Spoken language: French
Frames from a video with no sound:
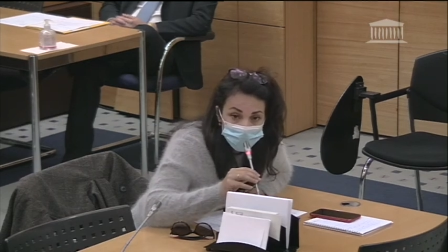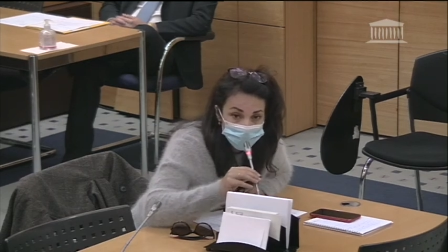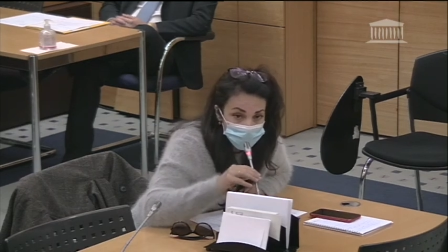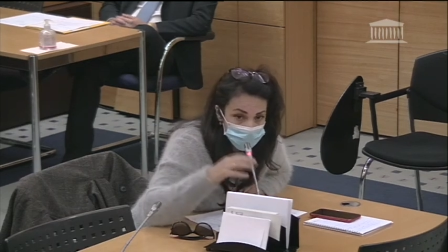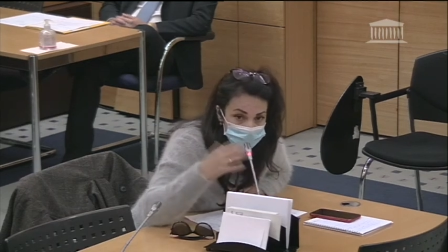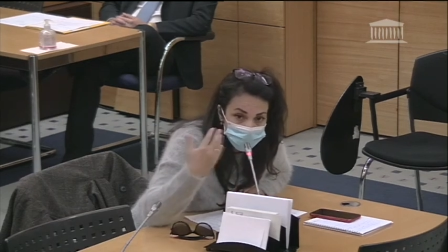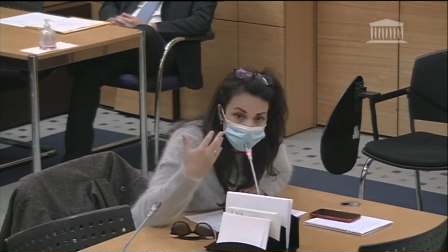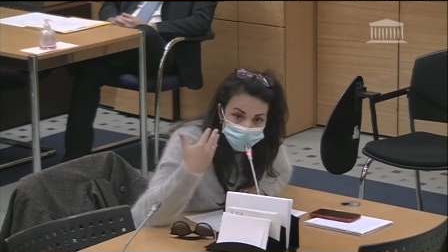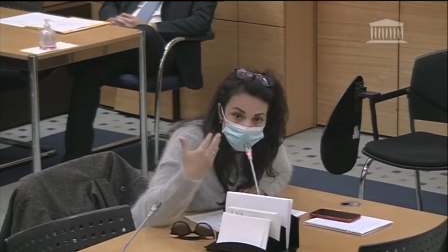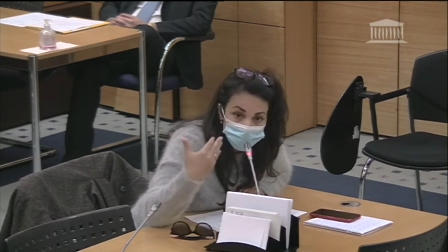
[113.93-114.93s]
Parce que j'ai
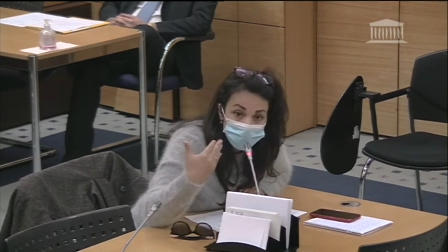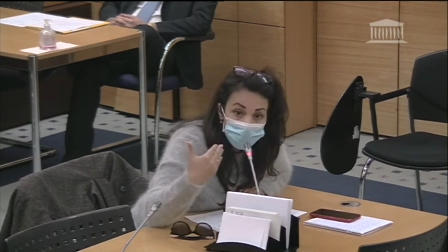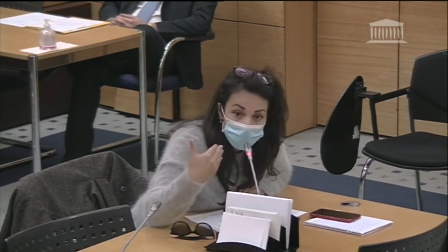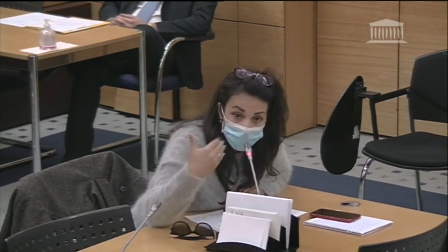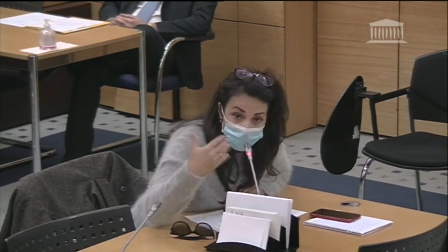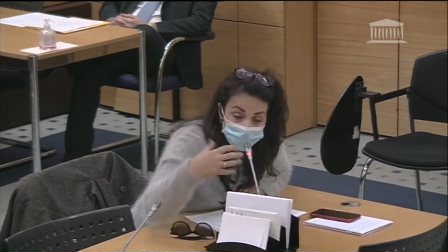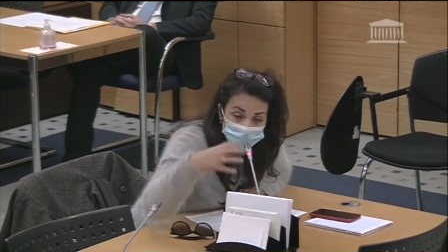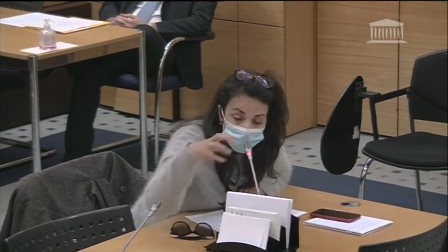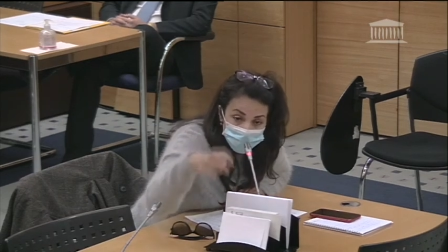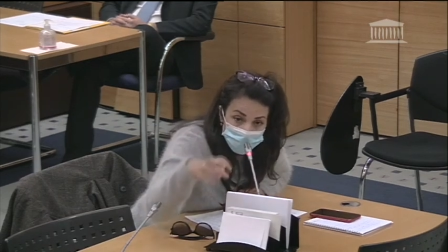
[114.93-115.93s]
beaucoup entendu
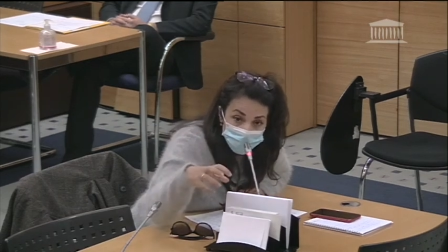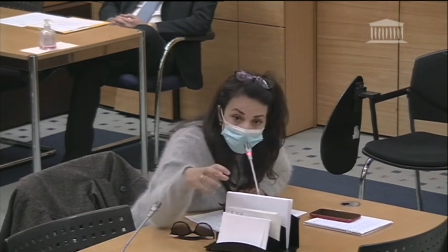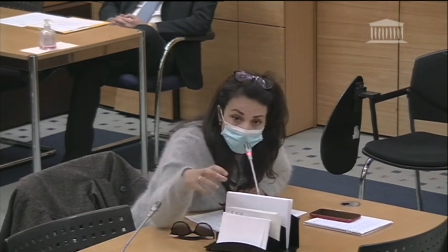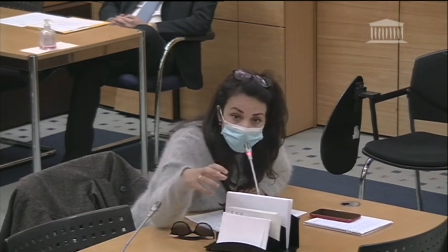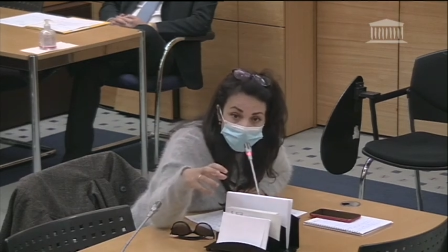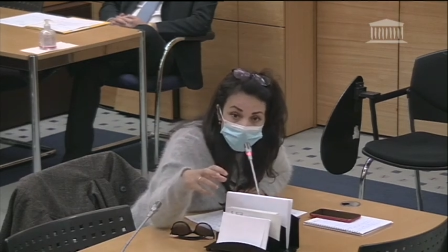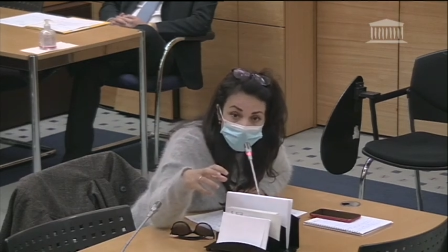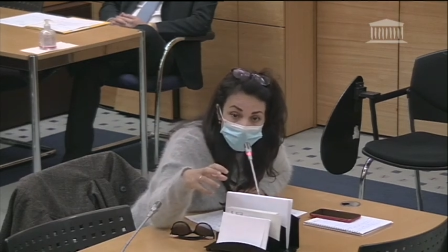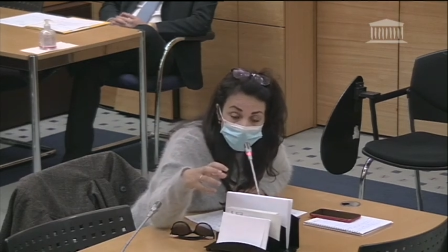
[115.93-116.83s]
des lieux d'accueil,